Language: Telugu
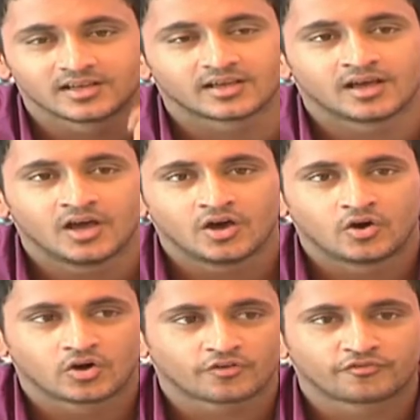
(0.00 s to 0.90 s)
లైక్
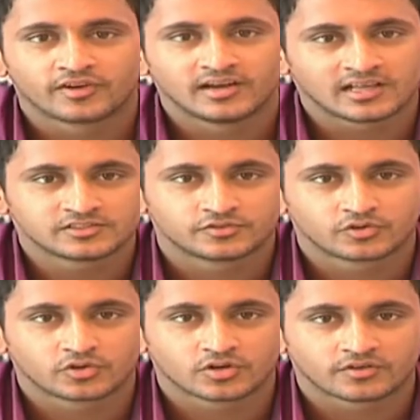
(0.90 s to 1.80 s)
ఒక ఫ్రీలాన్స్
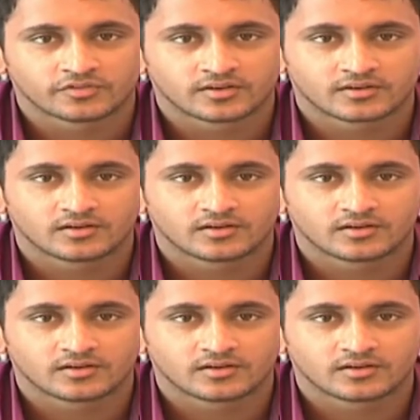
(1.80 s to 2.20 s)
ఫోటోగ్రాఫర్